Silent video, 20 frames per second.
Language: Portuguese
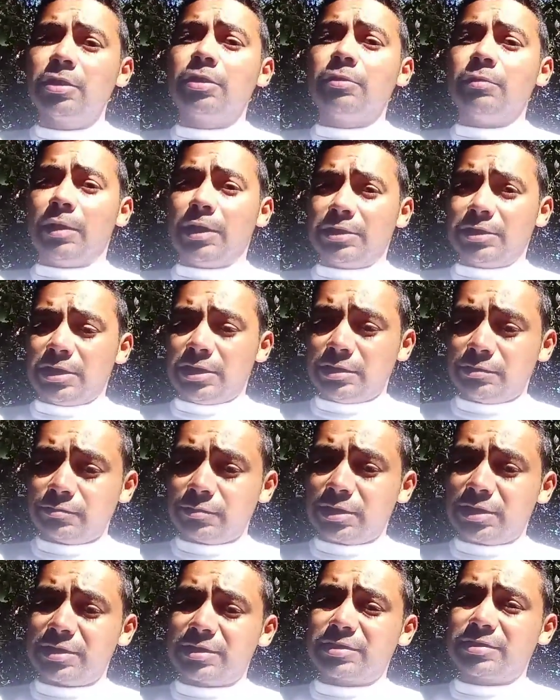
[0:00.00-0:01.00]
mas tem
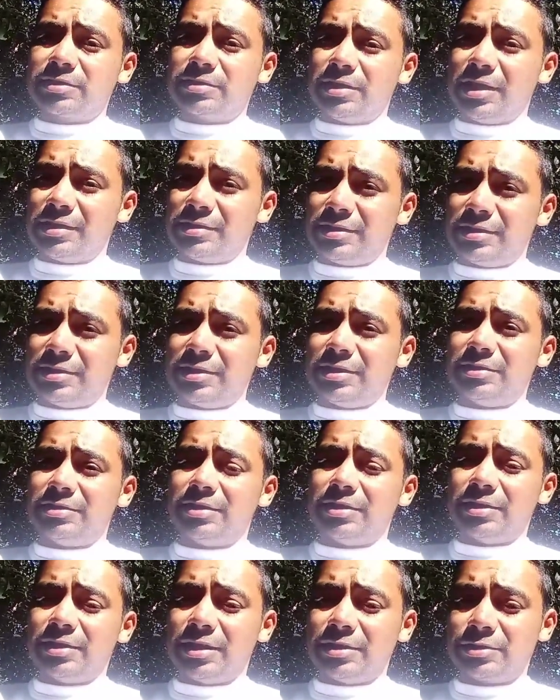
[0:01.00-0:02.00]
umas dezeninhas de
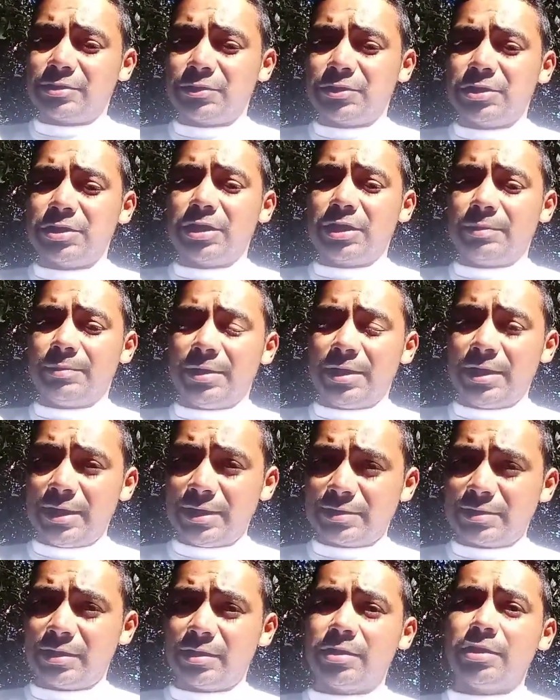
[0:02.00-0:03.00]
canais que eu sigo aí,
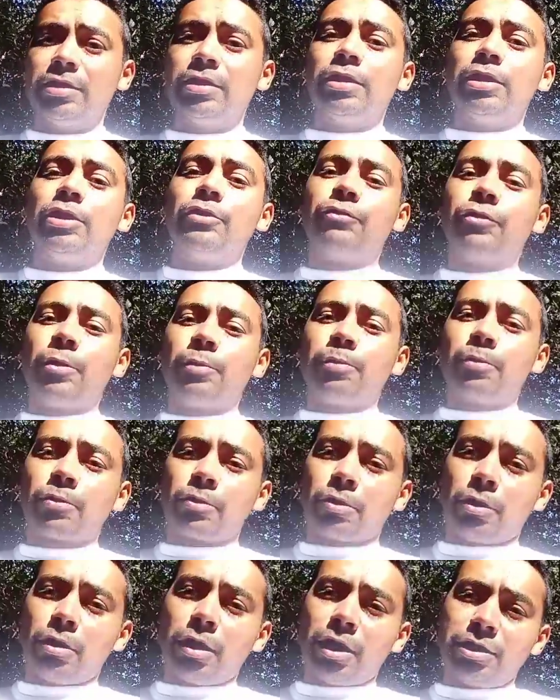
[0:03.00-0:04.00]
beleza? Eu vou por
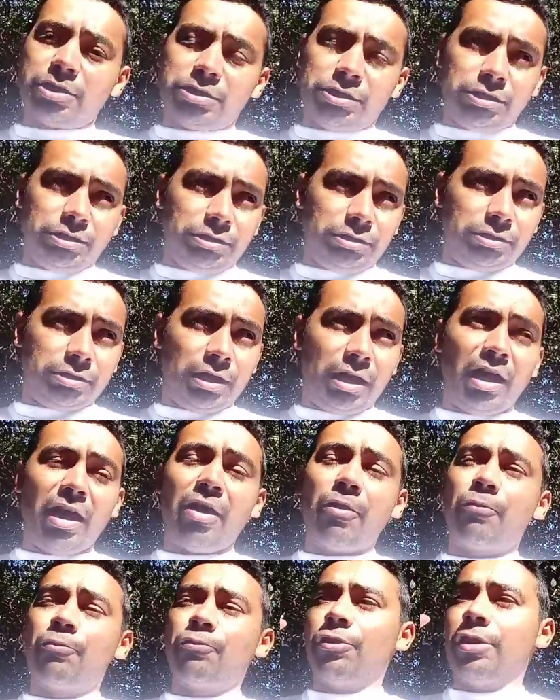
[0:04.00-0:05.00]
ordem
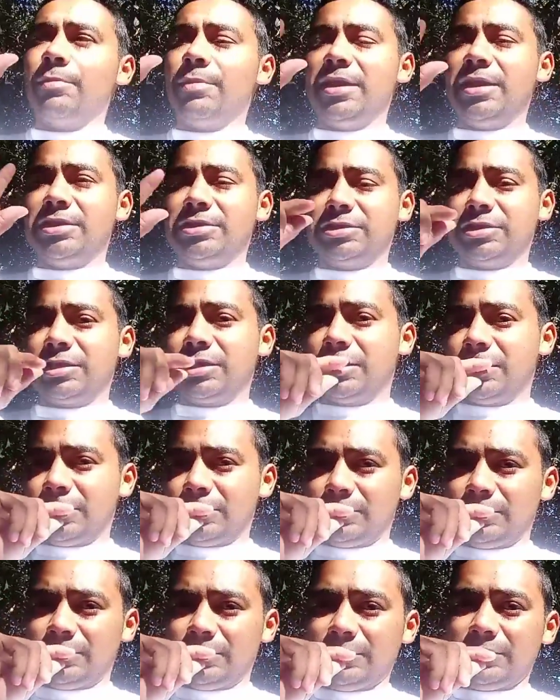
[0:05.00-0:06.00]
alfabética.
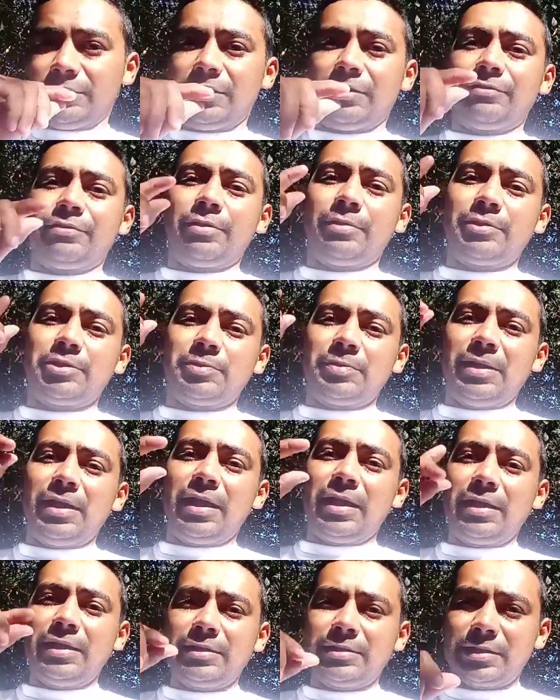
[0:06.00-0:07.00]
Então vamos pela
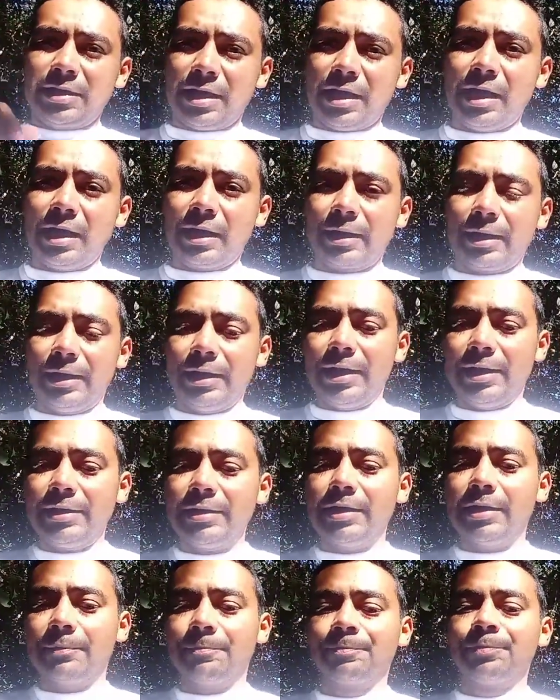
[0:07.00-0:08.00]
letra A.
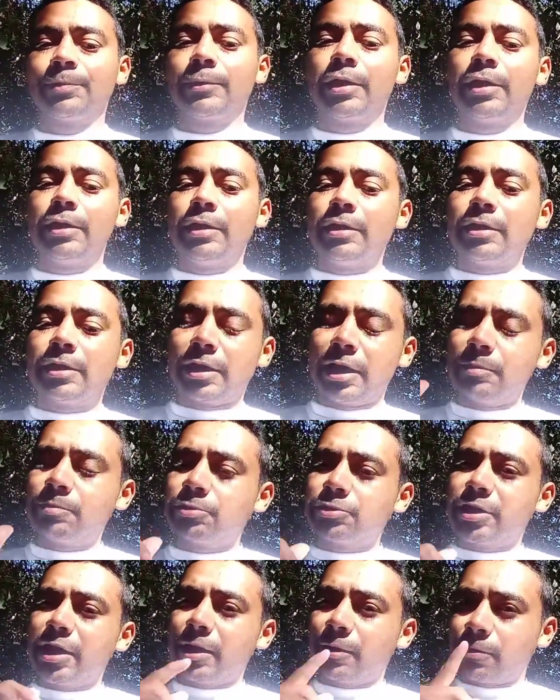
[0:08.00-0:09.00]
Galerinha, quem
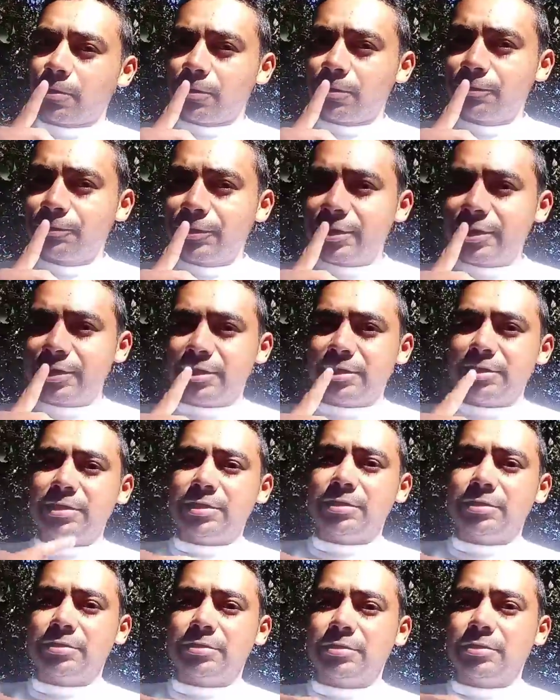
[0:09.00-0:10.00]
puder conferir
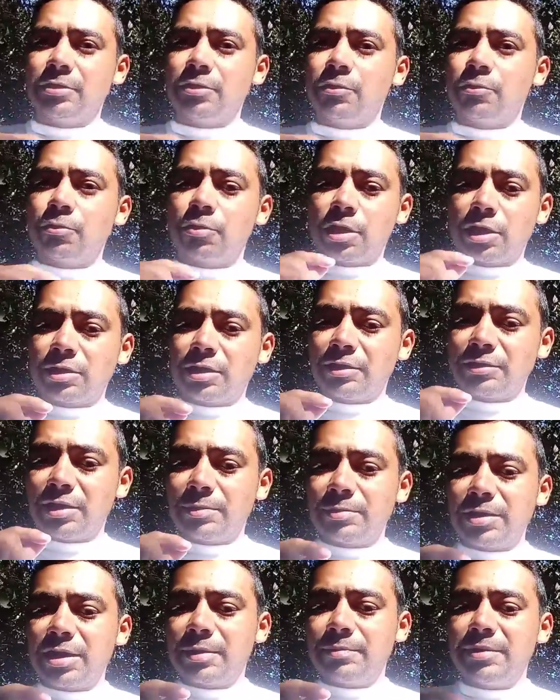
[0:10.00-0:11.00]
o canal da
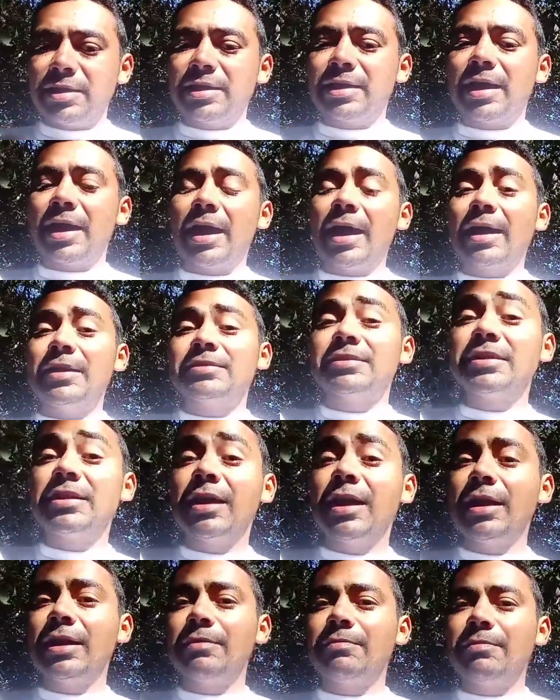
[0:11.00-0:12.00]
minha amiga
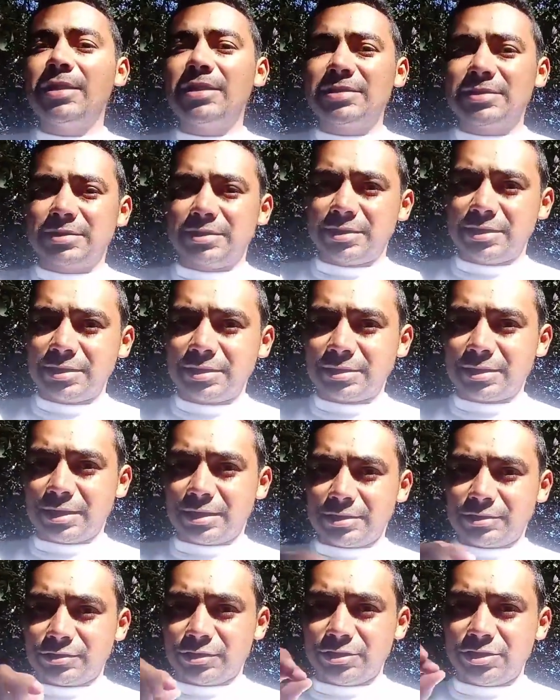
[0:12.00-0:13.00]
Adriele Mesquita.
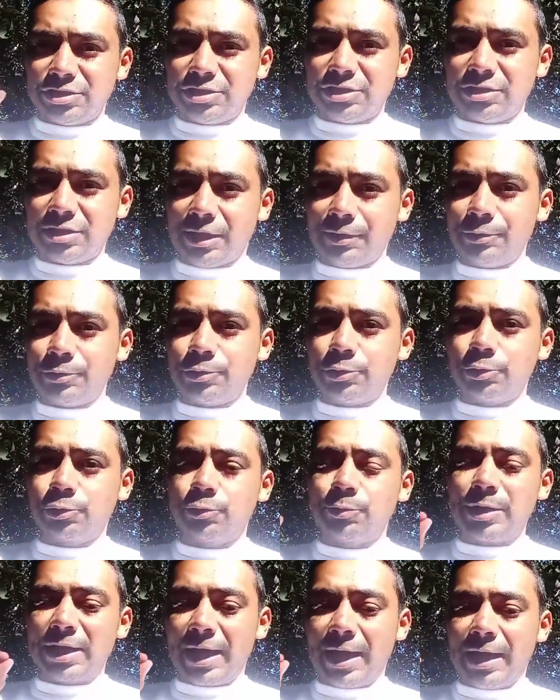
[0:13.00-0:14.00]
Só digitar no
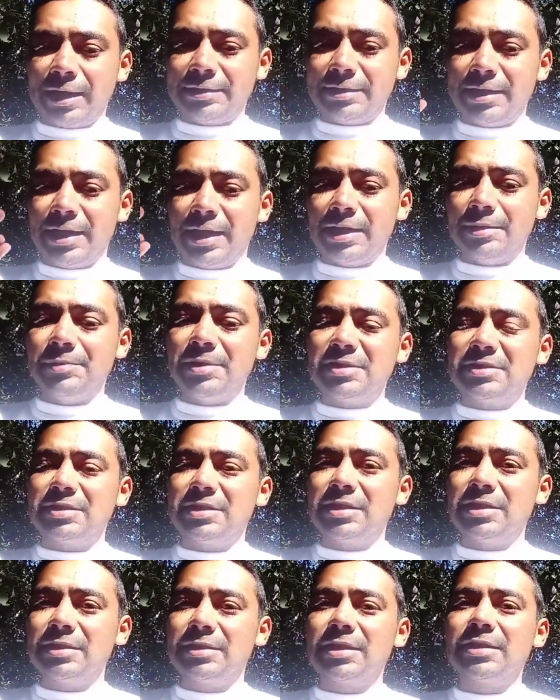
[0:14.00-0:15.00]
YouTube Adriele
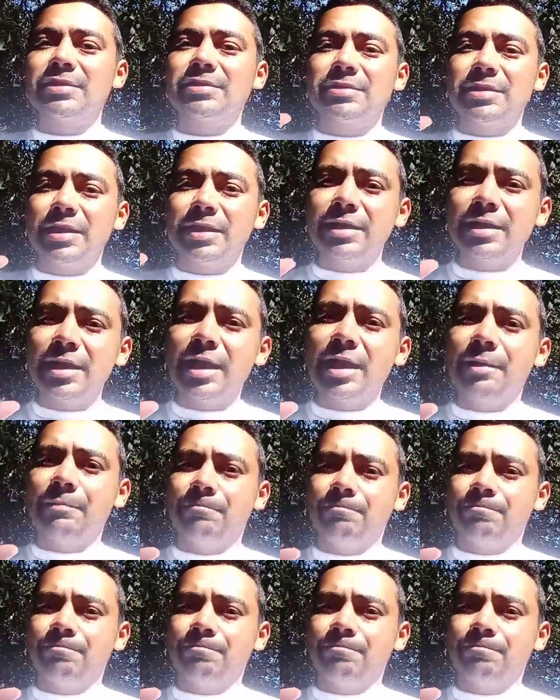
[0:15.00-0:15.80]
Mesquita, segue lá.